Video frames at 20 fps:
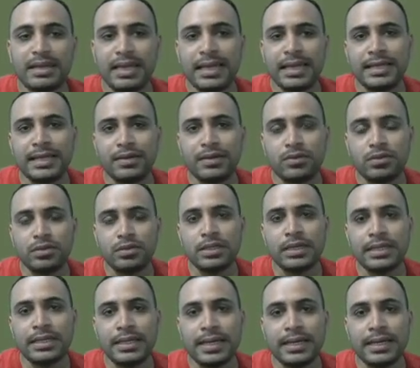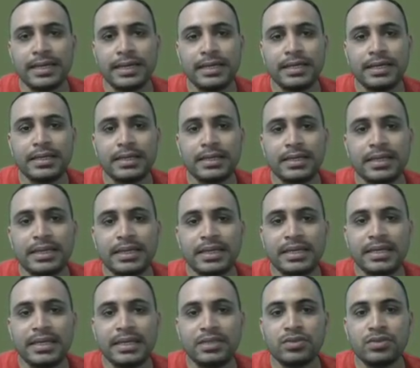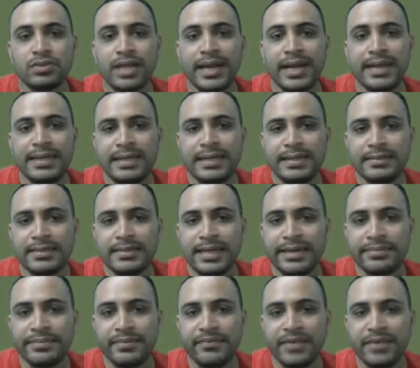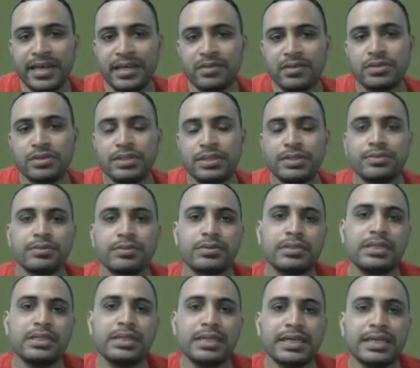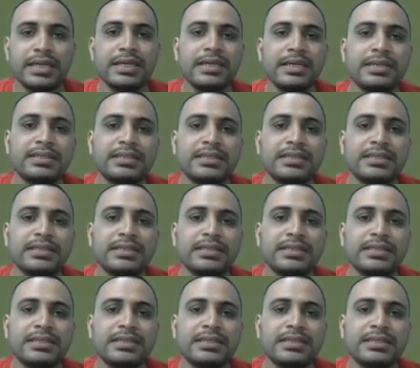लेकिन होता क्या है कि जो राइट हैंड साइड में वैल्यू दी होती है